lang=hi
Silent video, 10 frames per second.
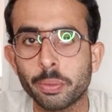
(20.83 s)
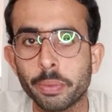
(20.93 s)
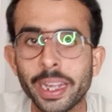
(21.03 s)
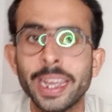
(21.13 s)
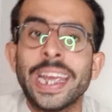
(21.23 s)
वक्त
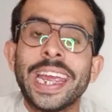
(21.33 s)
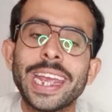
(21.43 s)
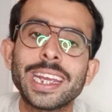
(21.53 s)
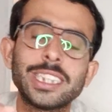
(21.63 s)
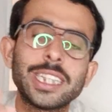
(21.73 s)
में
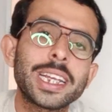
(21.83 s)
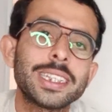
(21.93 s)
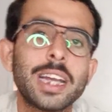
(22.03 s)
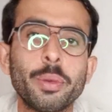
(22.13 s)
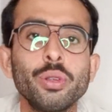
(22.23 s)
एक अच्छा
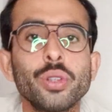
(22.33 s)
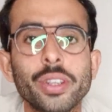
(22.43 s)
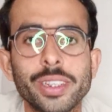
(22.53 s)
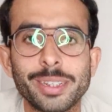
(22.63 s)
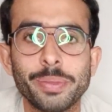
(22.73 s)
खासा आप लोगों को
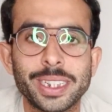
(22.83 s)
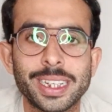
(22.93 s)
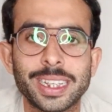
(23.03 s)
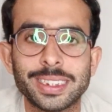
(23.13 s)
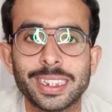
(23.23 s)
रिटर्न भी
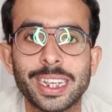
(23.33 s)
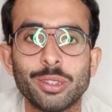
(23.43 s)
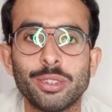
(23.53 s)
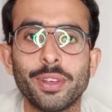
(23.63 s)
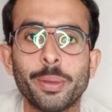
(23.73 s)
दिला सकता है
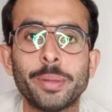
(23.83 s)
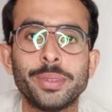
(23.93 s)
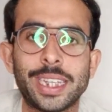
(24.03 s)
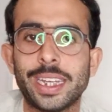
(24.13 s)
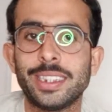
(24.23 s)
तो इस वीडियो में हम
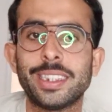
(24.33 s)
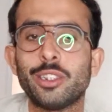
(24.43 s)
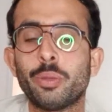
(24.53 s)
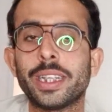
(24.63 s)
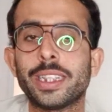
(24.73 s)
सारी की
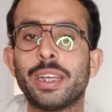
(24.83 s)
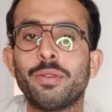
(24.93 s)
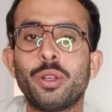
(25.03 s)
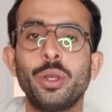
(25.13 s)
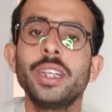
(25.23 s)
सारी जो बातें हैं
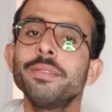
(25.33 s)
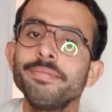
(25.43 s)
वो